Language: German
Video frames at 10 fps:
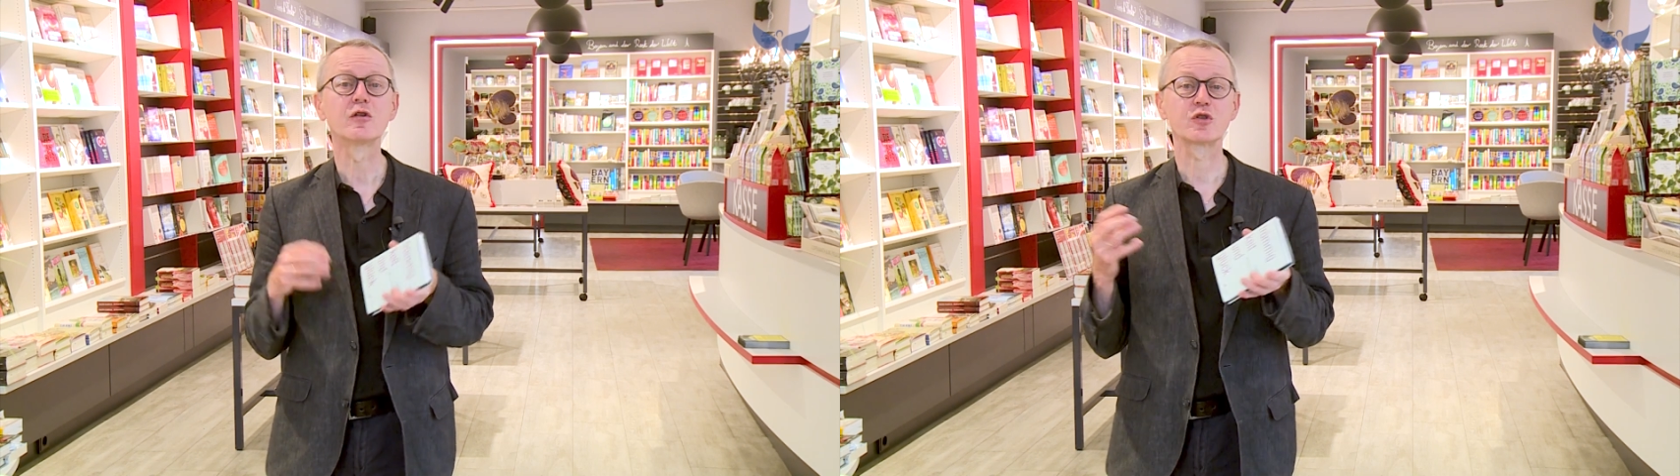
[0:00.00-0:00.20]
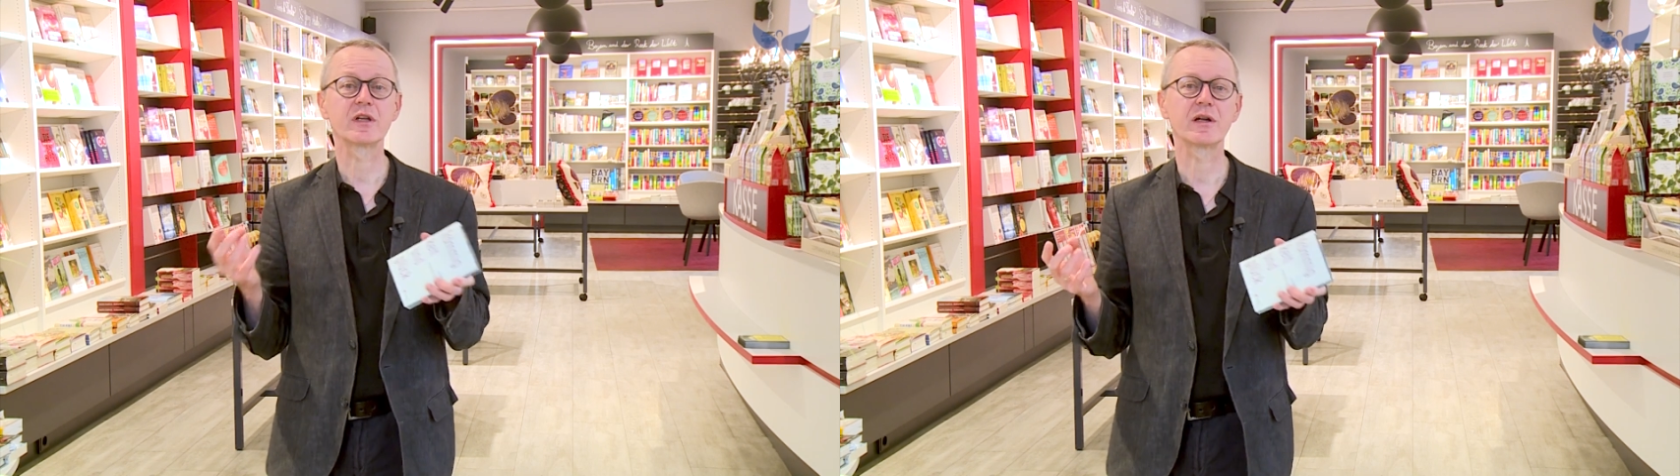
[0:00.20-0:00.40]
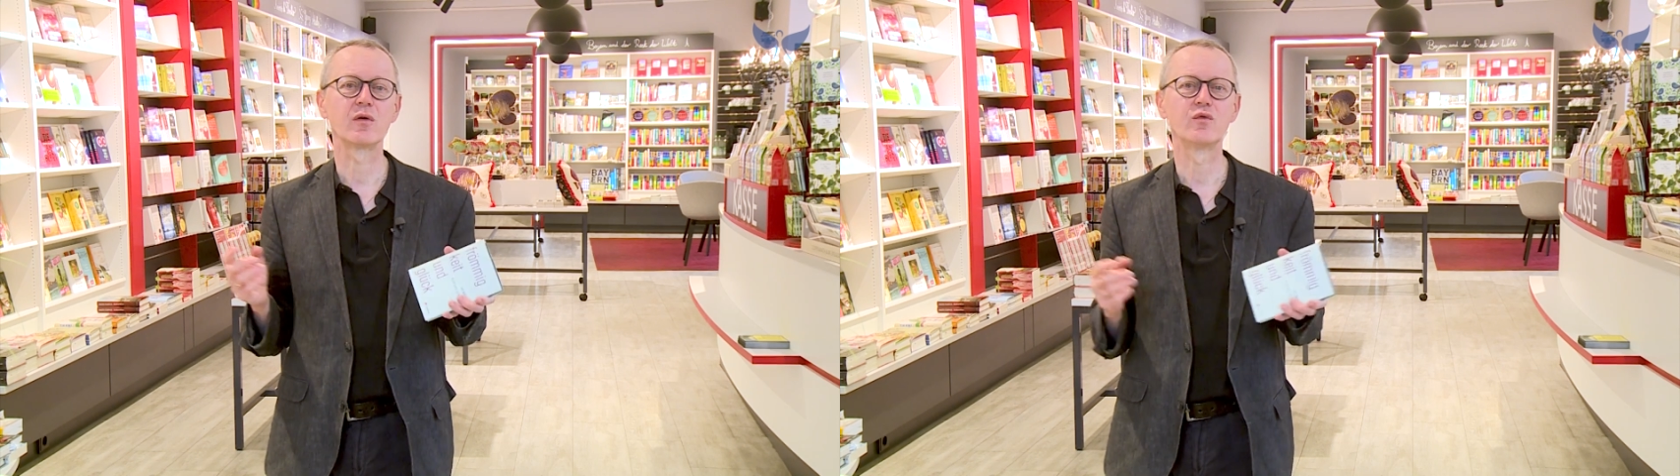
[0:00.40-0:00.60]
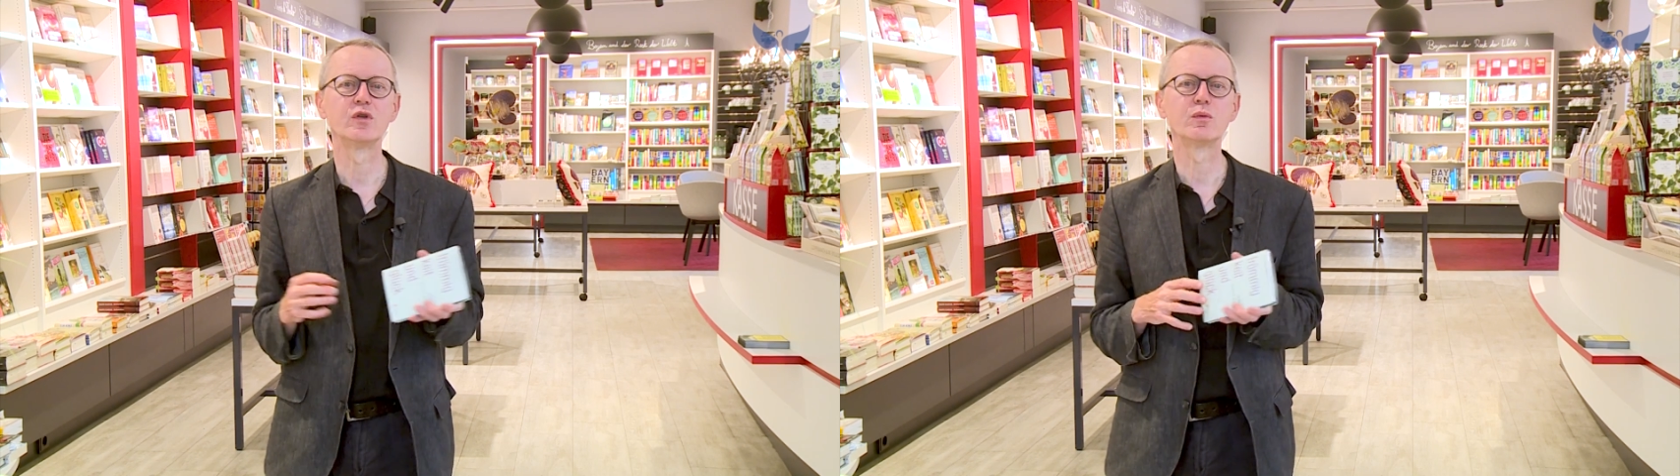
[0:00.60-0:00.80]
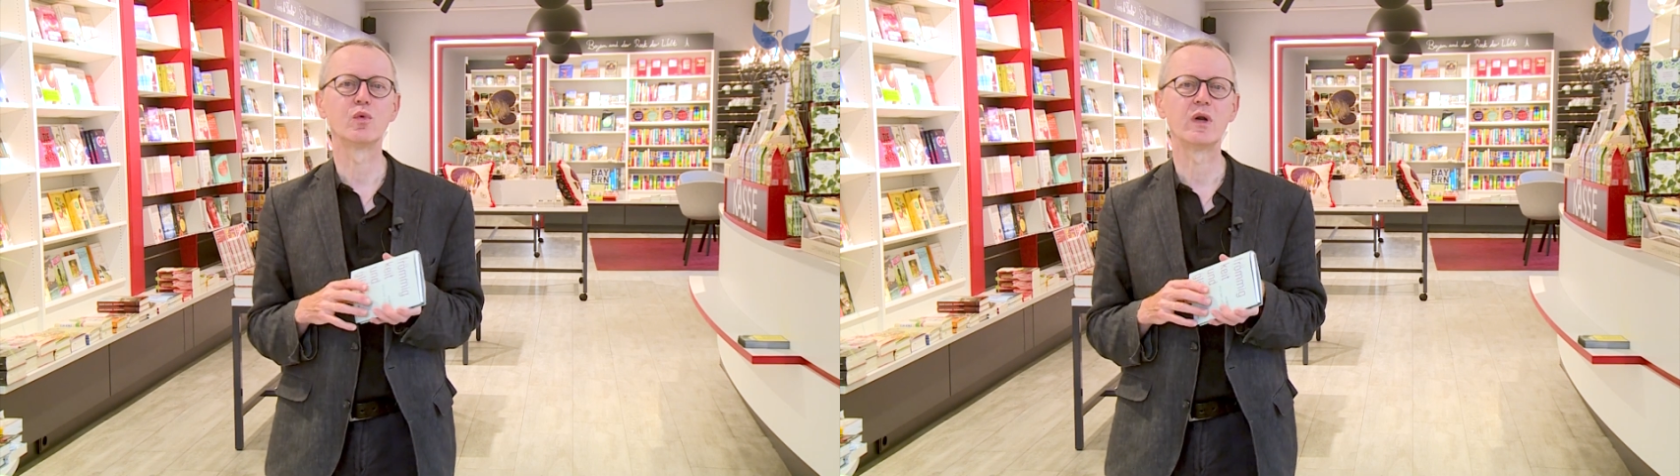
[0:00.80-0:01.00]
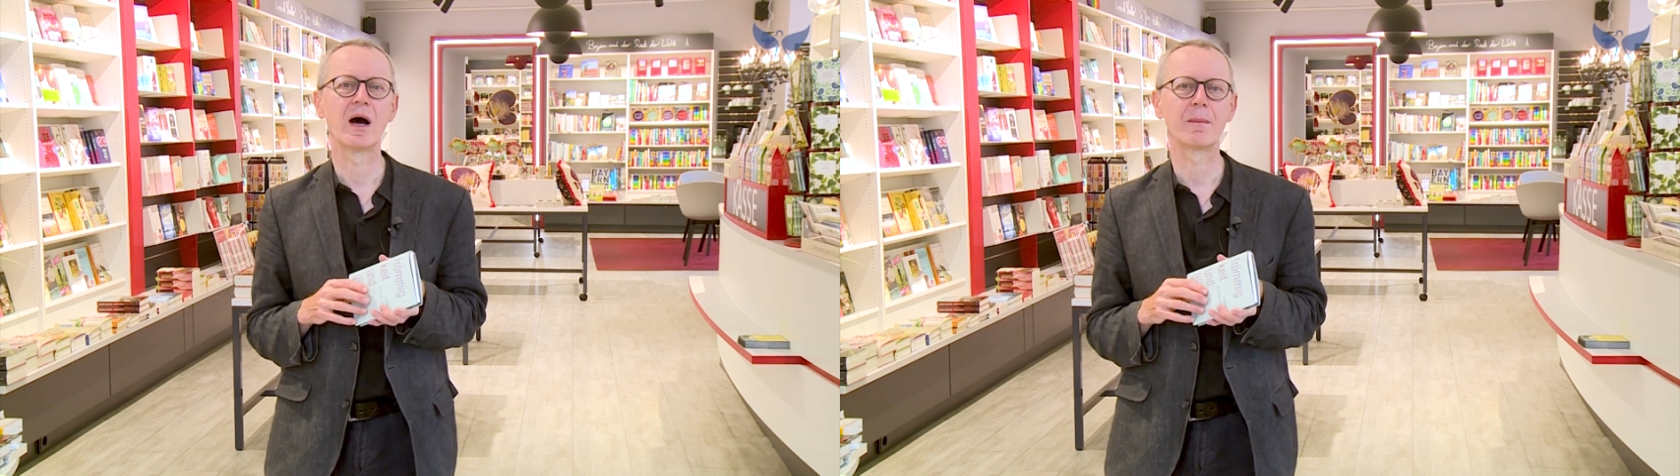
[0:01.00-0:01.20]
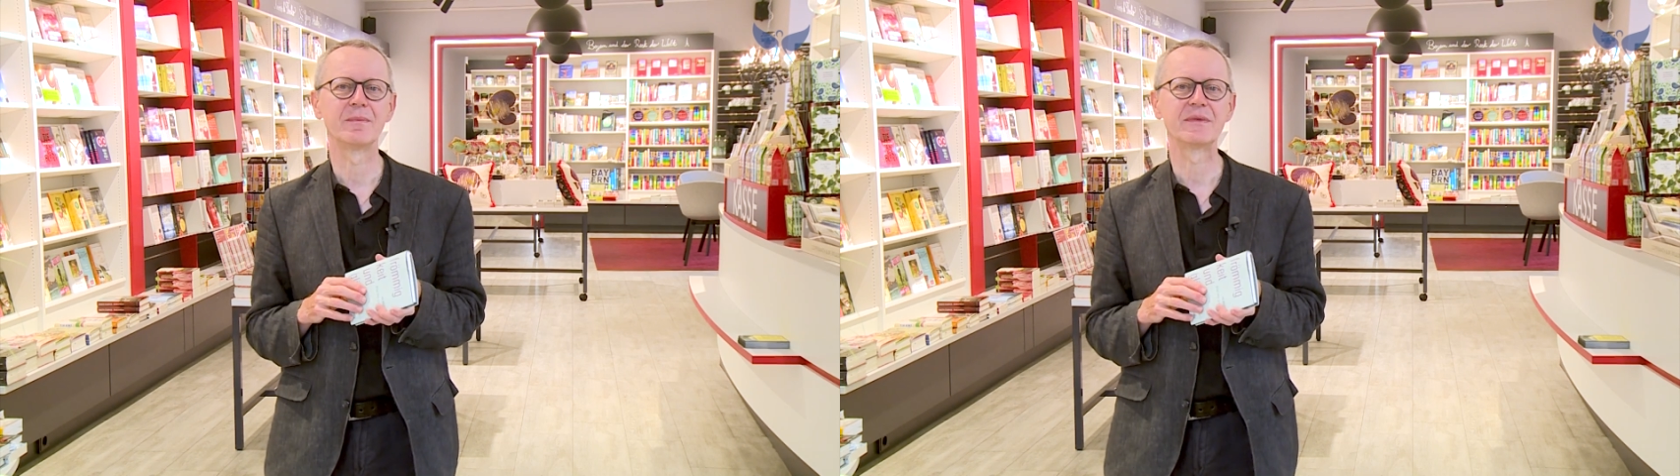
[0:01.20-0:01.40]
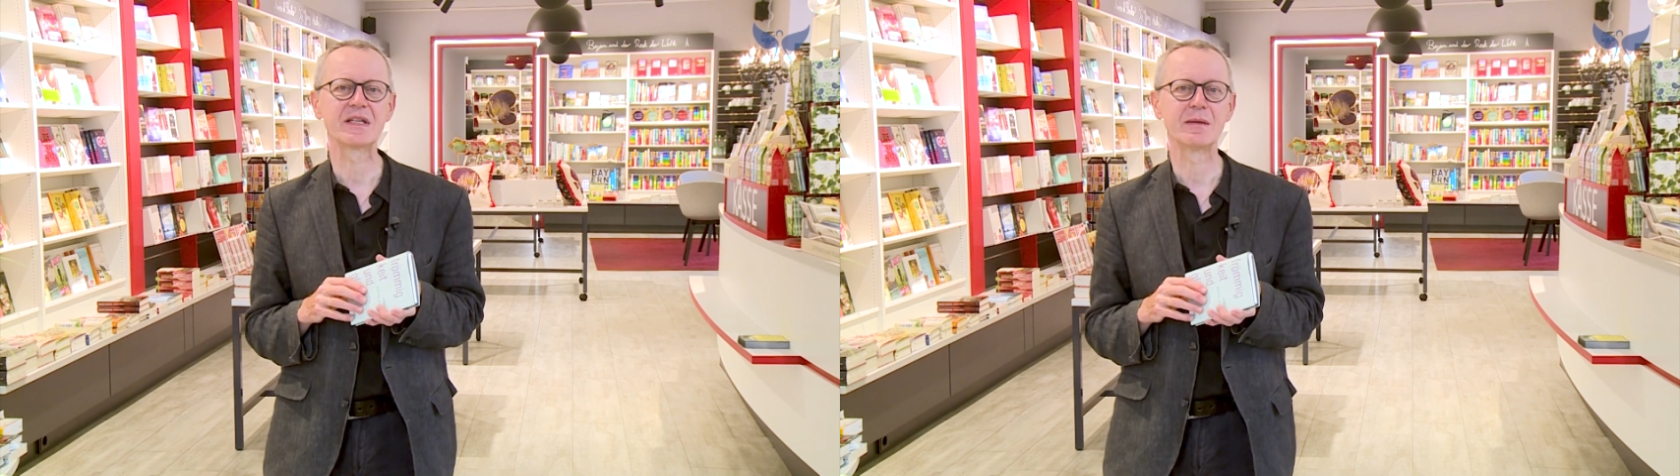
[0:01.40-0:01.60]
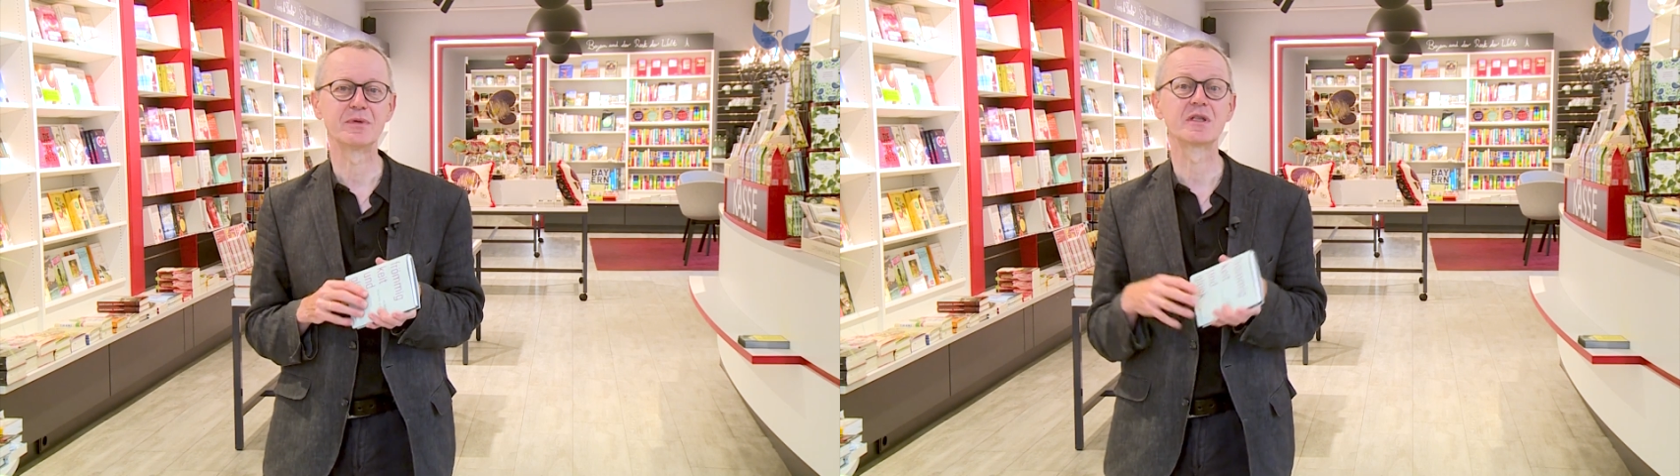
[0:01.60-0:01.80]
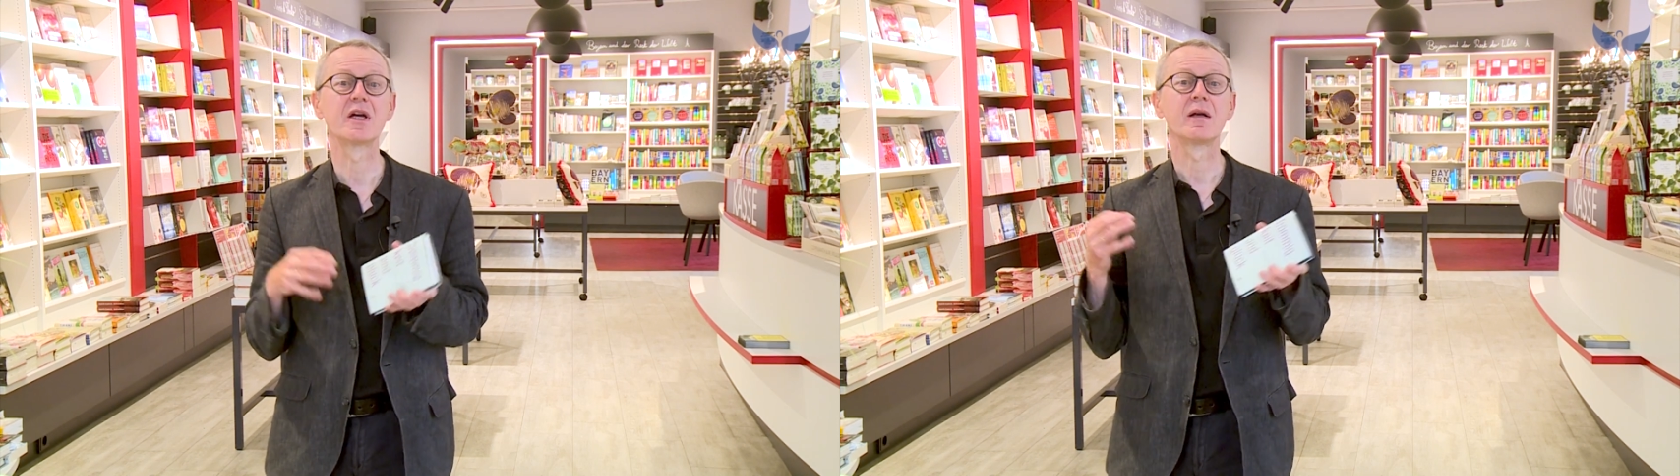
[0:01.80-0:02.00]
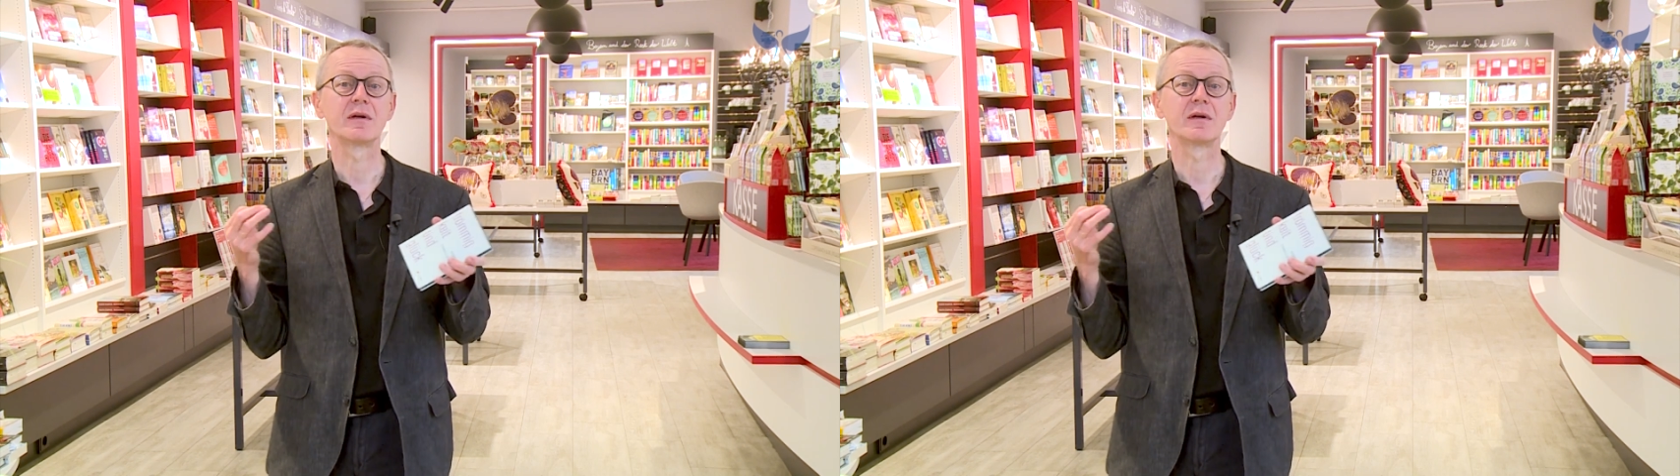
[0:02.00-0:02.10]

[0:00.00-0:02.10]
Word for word: sondern auch für die Wohlhabenden selbst,